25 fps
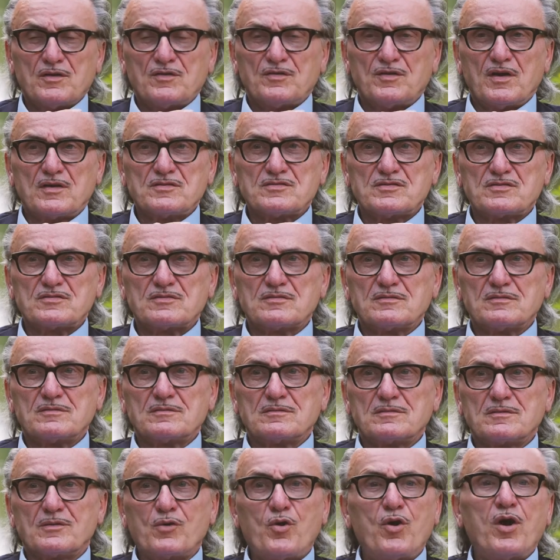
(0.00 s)
Das
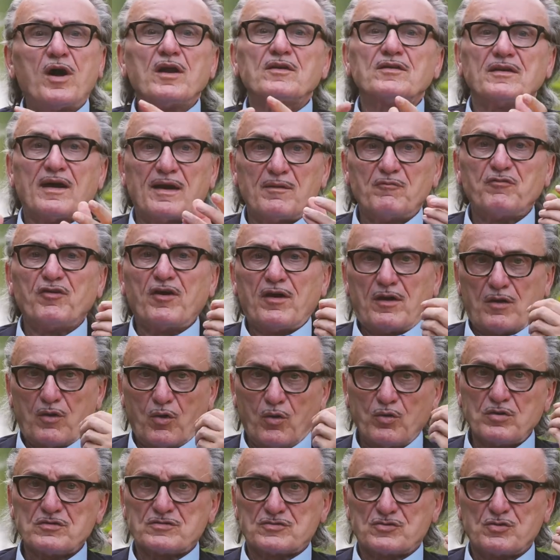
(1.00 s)
gehört einfach
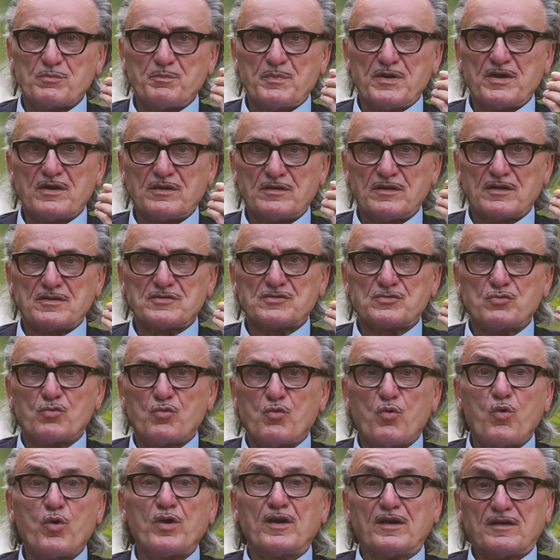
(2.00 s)
auch zu mir dazu,
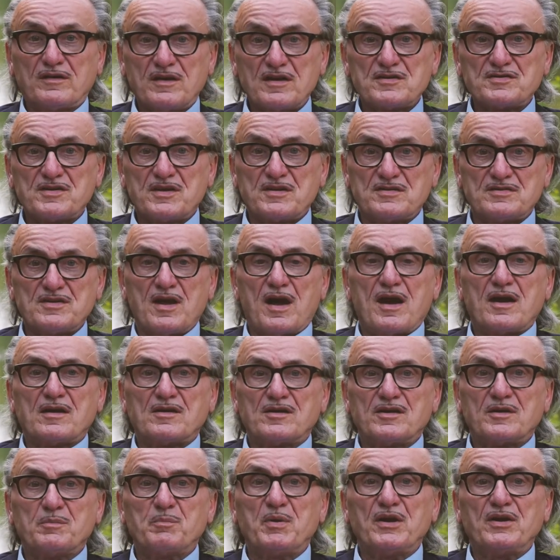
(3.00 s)
ohne dass ich
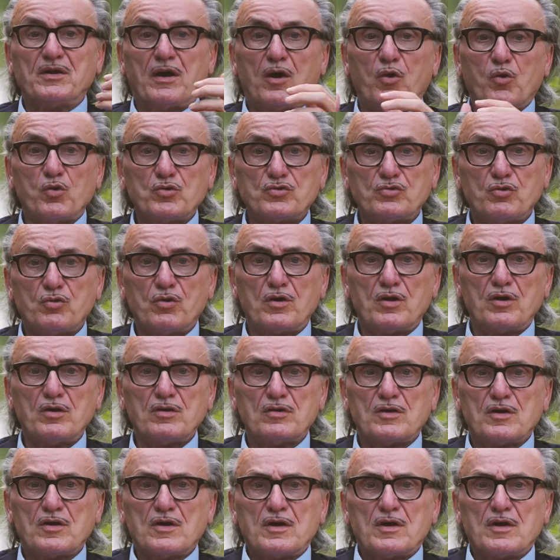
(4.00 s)
sage, ich bin Autor.